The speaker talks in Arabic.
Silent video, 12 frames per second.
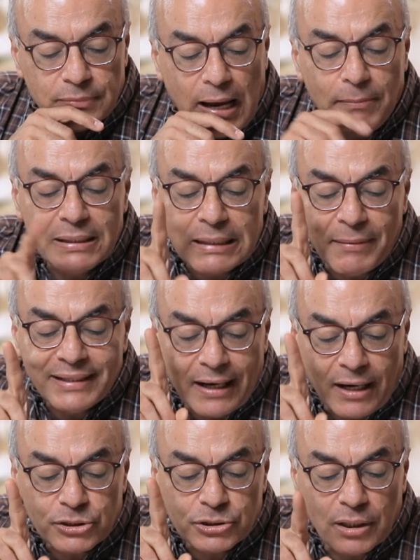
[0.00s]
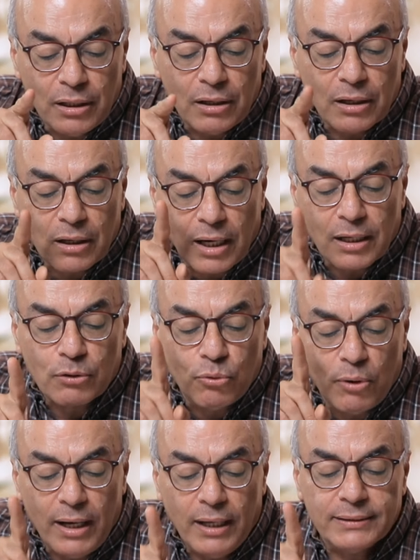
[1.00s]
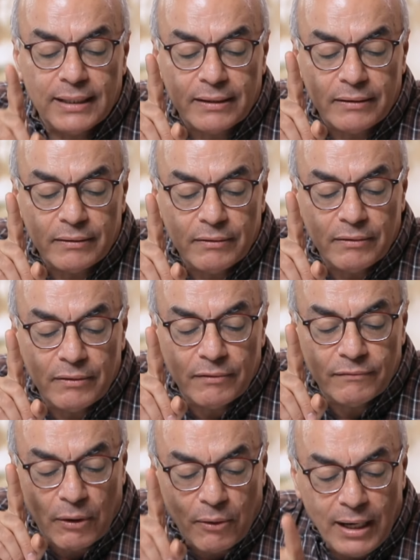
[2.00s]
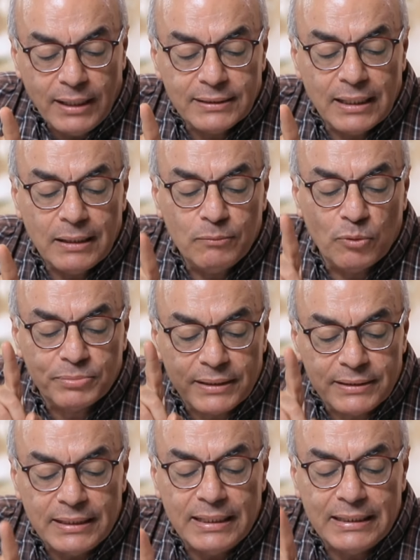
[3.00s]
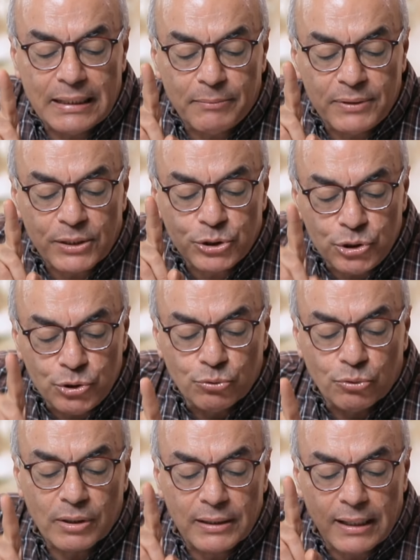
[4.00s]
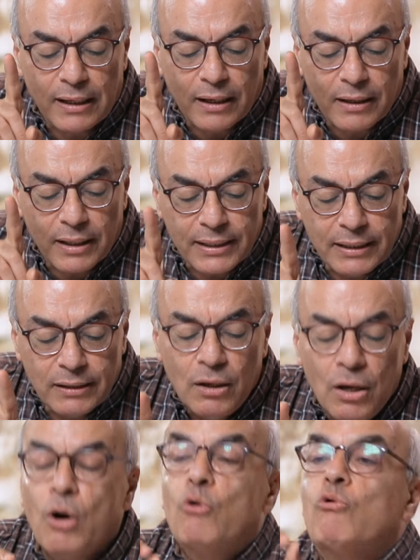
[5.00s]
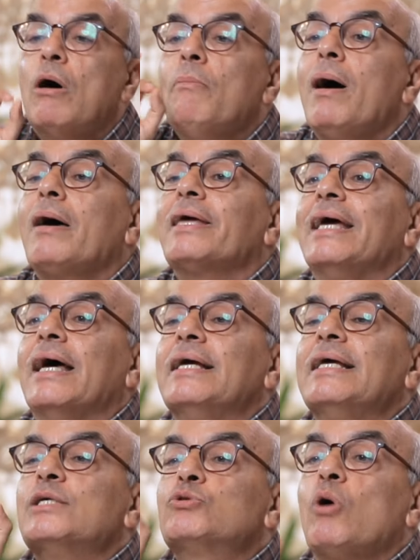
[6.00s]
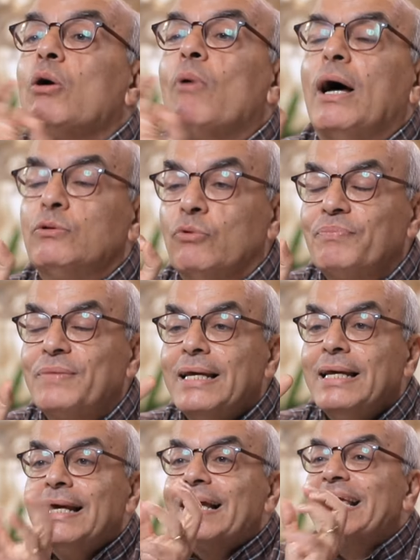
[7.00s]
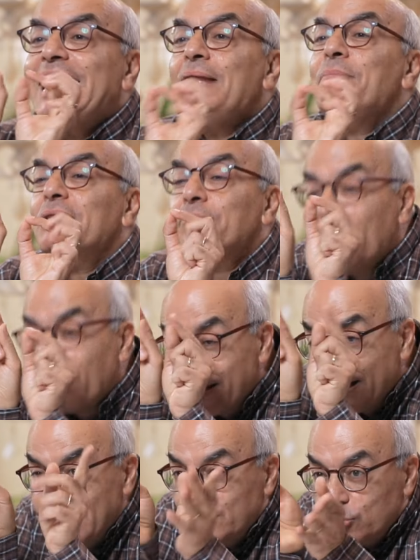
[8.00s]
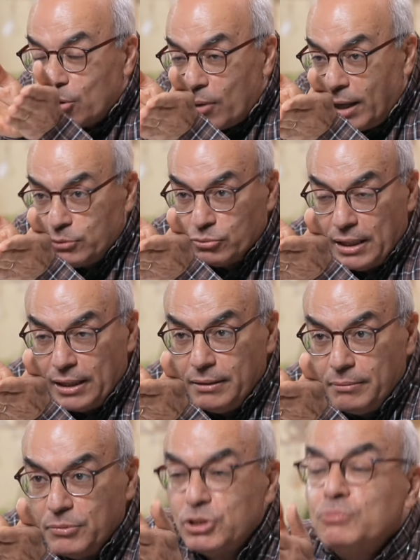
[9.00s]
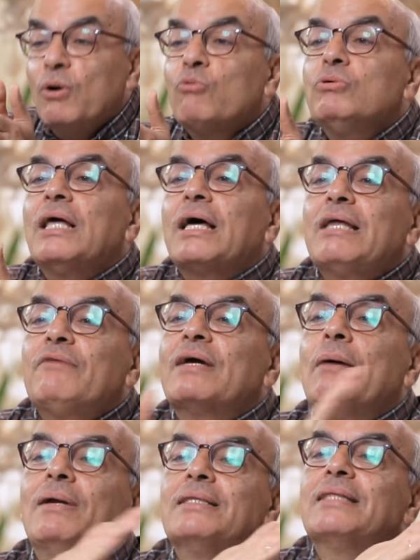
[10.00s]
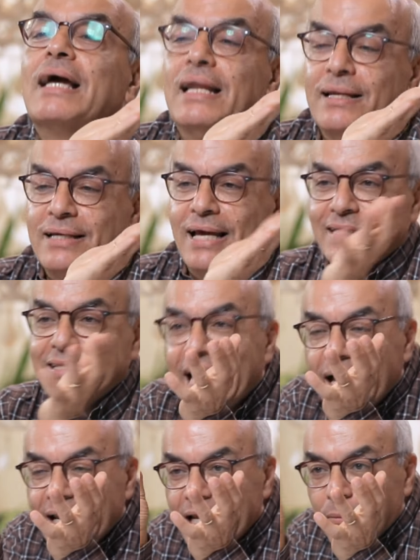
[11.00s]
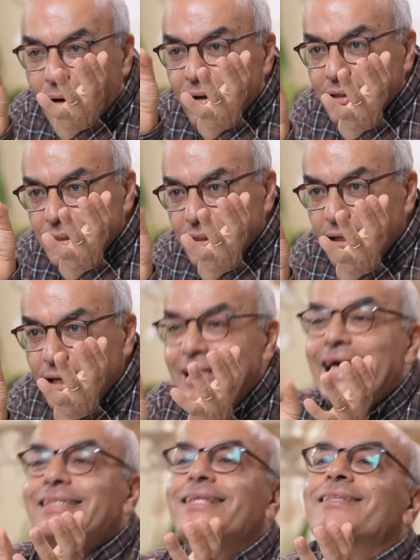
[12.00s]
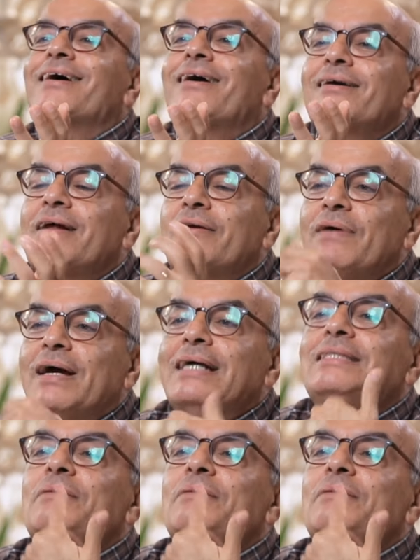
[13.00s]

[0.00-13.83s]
قبل 8 عشر خرجوا واحدا فواحدا مبتدئين من الشيوخ إلى الآخرين وبقي يسوع وحده كلمة بقي يسوع وحده ده مش موجودة غير في جبل التجلي يعني العبارة دي لا تتكرر في حياة